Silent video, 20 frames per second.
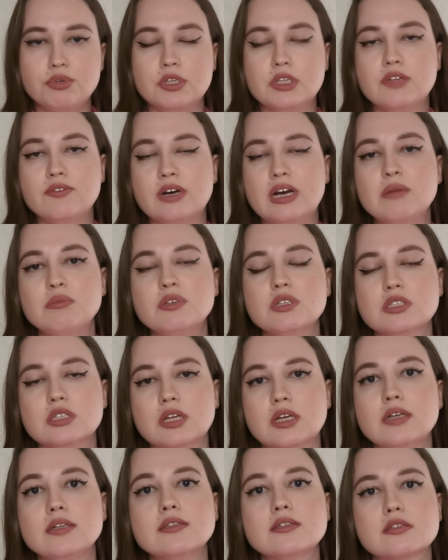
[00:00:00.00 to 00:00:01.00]
Перед вами
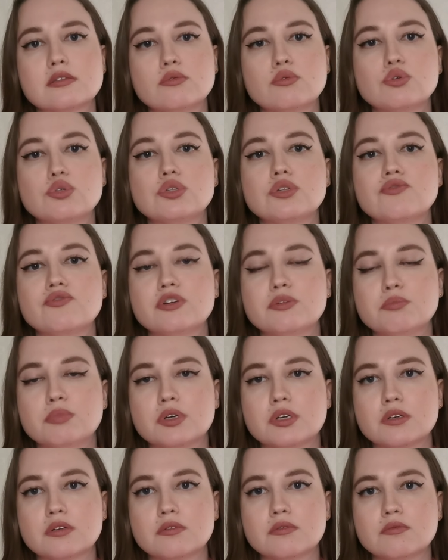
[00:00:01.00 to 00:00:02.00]
стоит сложный
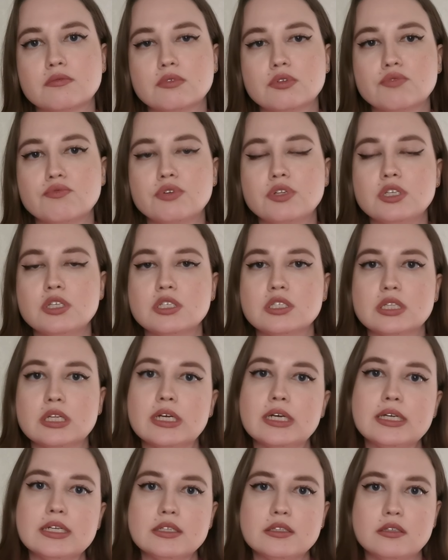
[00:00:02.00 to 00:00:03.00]
выбор, но вы не
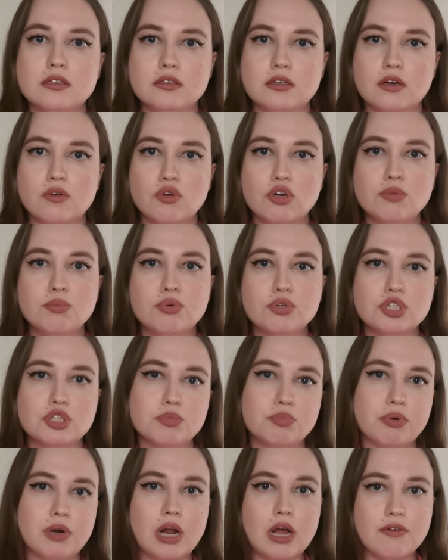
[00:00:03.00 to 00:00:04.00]
знаете, какой
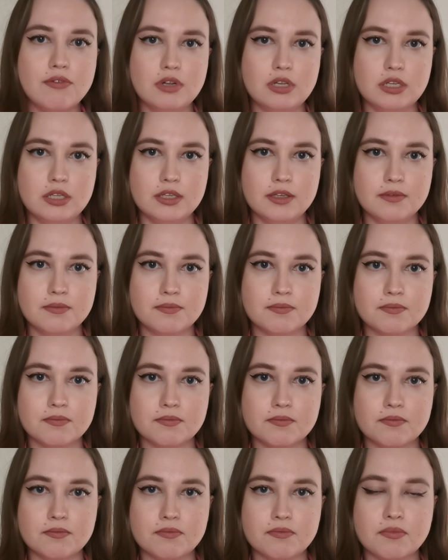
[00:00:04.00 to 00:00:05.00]
будет правильный.
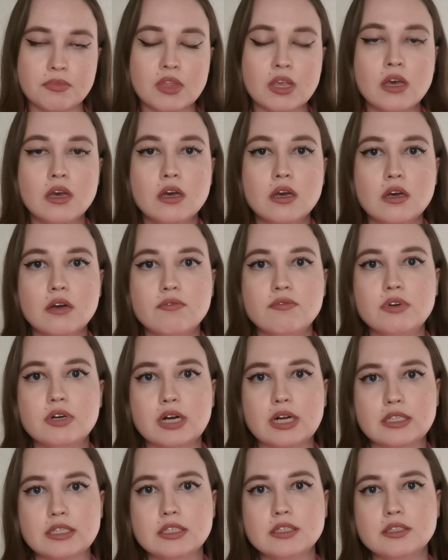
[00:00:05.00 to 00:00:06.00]
Вы
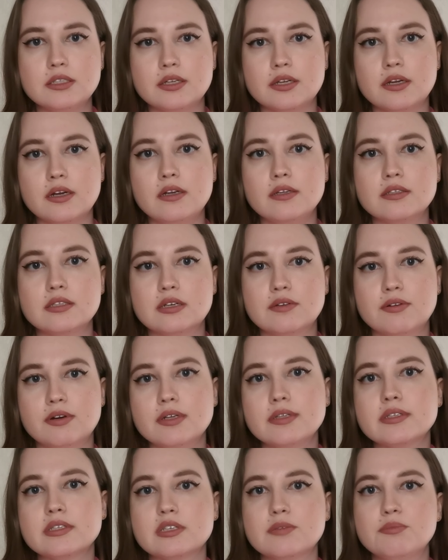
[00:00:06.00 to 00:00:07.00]
хотите
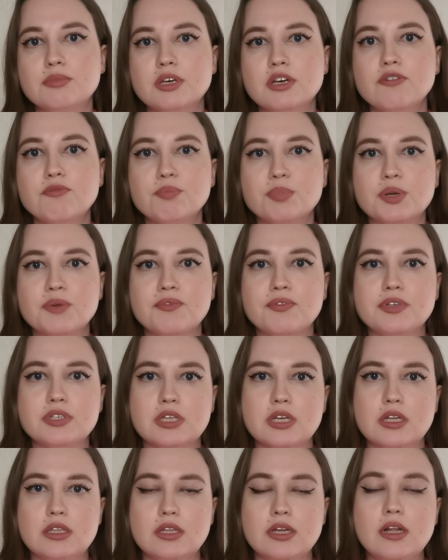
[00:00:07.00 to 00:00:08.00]
реализовать себя в
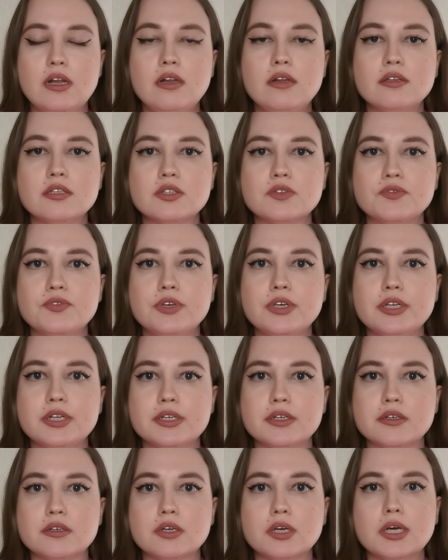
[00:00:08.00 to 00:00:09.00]
профессиональной
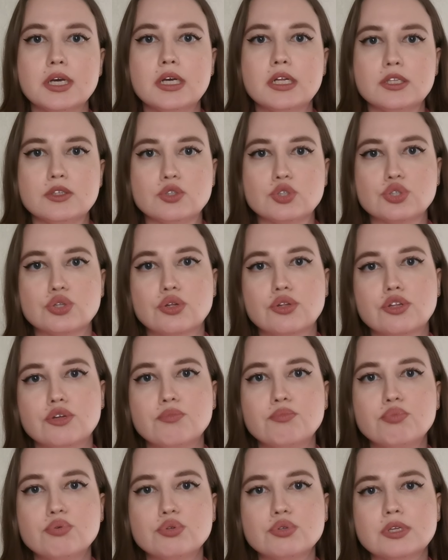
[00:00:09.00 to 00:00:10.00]
сфере, но что-то
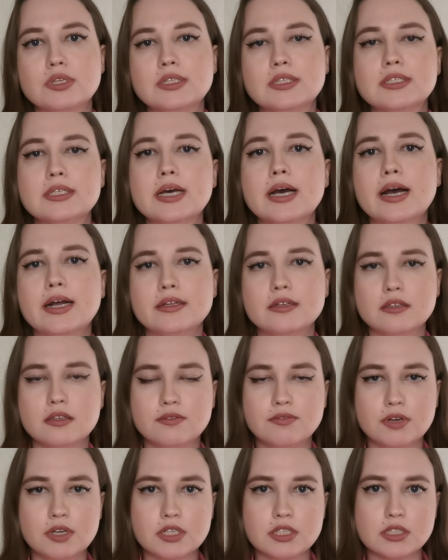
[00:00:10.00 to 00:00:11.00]
будто
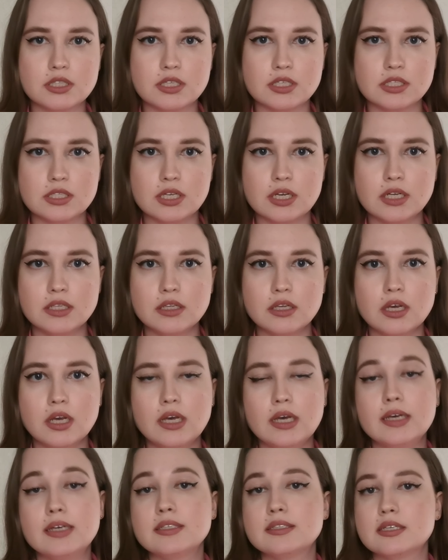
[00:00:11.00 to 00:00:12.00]
тянет вас назад
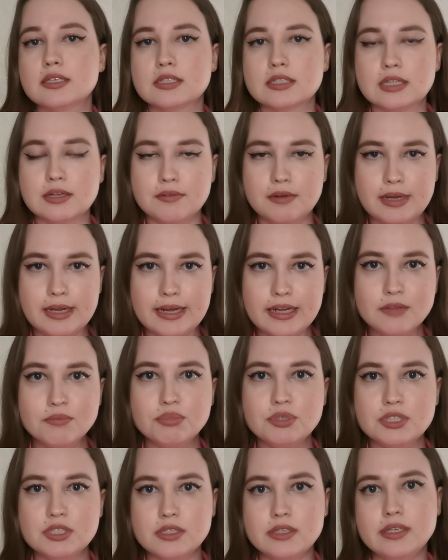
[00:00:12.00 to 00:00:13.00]
и заставляет
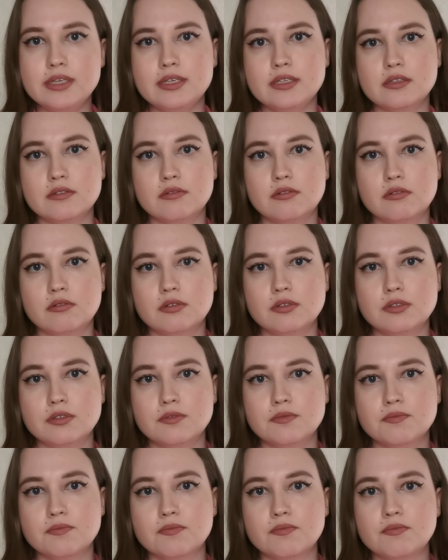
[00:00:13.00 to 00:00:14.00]
бездействовать.
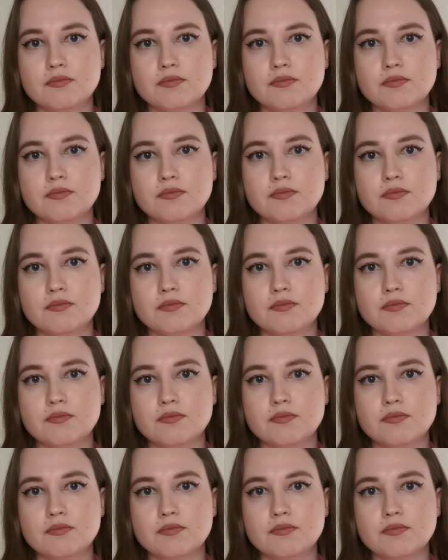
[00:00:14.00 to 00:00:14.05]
